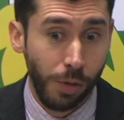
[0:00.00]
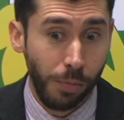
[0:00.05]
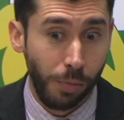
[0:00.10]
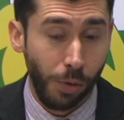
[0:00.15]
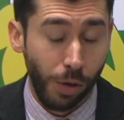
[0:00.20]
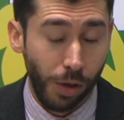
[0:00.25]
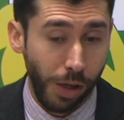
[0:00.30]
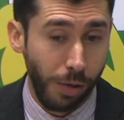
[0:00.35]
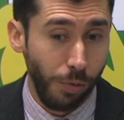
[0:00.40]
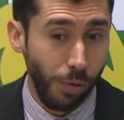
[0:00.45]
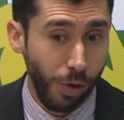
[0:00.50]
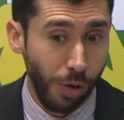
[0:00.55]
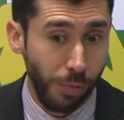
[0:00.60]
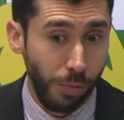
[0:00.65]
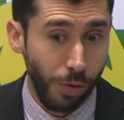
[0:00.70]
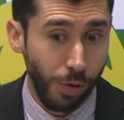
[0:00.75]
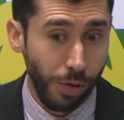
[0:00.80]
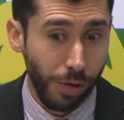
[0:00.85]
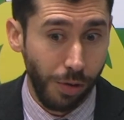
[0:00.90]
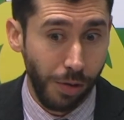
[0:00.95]
porque bueno,
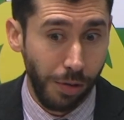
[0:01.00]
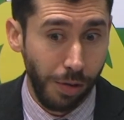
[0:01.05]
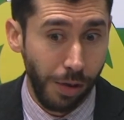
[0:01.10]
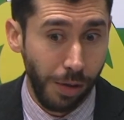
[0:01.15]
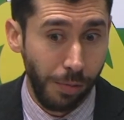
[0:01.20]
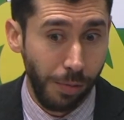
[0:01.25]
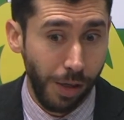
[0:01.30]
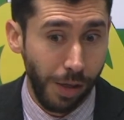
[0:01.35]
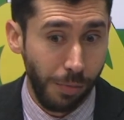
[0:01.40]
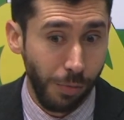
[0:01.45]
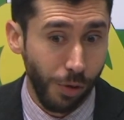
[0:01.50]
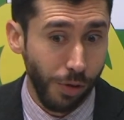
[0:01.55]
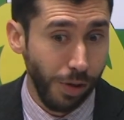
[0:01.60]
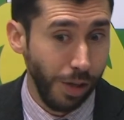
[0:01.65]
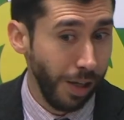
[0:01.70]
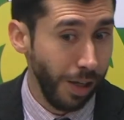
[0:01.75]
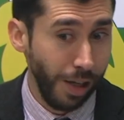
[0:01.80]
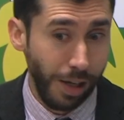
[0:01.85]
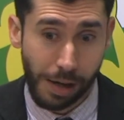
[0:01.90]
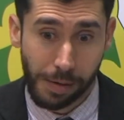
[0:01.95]
pues eh, venimos
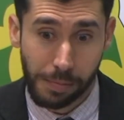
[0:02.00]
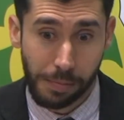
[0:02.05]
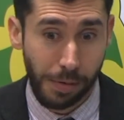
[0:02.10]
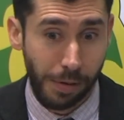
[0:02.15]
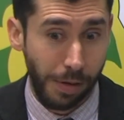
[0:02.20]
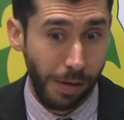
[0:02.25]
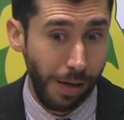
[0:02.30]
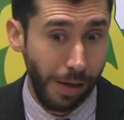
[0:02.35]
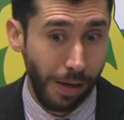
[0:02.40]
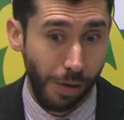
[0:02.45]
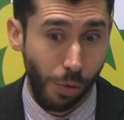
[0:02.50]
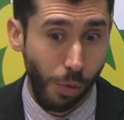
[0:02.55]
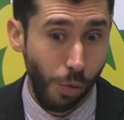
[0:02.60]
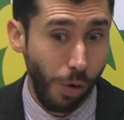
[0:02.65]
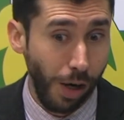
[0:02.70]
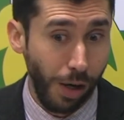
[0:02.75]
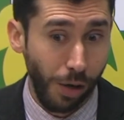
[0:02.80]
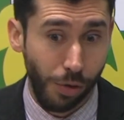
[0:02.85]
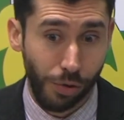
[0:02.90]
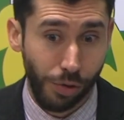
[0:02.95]
de eh,
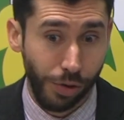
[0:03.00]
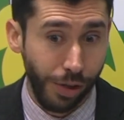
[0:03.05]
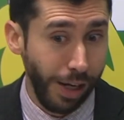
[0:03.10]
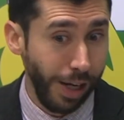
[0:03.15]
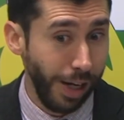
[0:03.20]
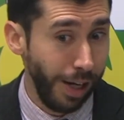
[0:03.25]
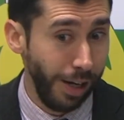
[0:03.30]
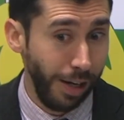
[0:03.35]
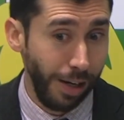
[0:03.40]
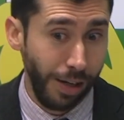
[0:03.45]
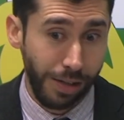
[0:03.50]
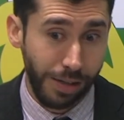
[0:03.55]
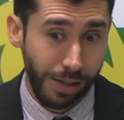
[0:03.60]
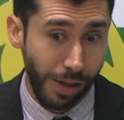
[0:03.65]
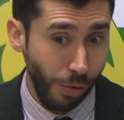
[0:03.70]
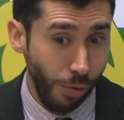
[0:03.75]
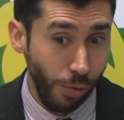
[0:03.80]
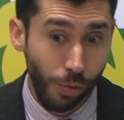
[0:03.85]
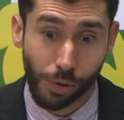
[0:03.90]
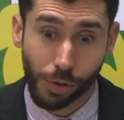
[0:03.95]
jugar contra el
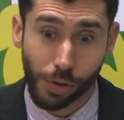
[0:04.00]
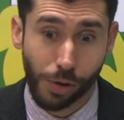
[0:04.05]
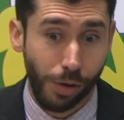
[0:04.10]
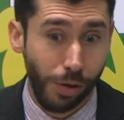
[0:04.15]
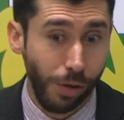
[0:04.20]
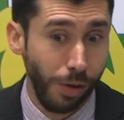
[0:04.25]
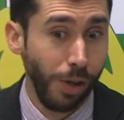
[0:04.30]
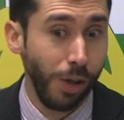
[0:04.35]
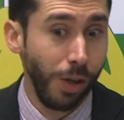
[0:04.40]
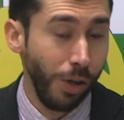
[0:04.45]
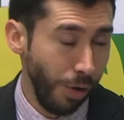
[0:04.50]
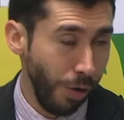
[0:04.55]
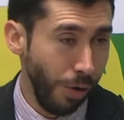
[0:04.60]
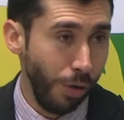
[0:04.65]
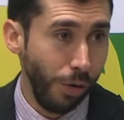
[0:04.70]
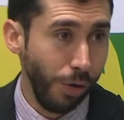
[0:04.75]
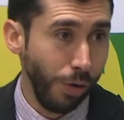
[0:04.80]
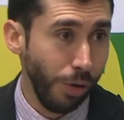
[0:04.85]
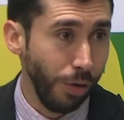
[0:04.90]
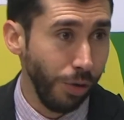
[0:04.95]
segundo,
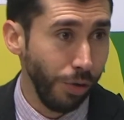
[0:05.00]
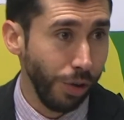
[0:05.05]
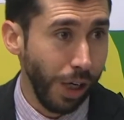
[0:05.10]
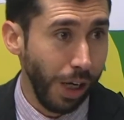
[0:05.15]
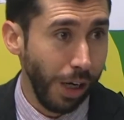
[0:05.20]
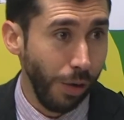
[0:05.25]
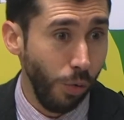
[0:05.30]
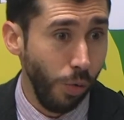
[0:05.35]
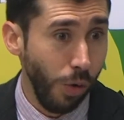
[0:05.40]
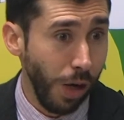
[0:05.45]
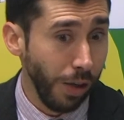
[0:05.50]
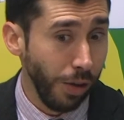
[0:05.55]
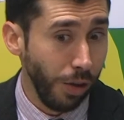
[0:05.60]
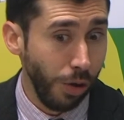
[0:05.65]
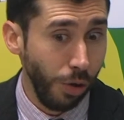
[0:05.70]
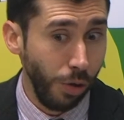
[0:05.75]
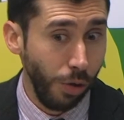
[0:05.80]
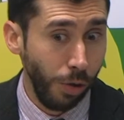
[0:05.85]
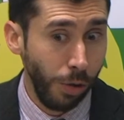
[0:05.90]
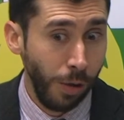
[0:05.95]
hoy contra el
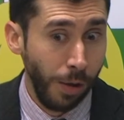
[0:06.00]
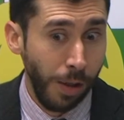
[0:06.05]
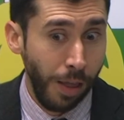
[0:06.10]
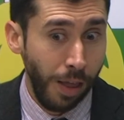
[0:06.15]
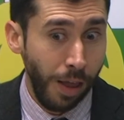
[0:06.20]
cuarto,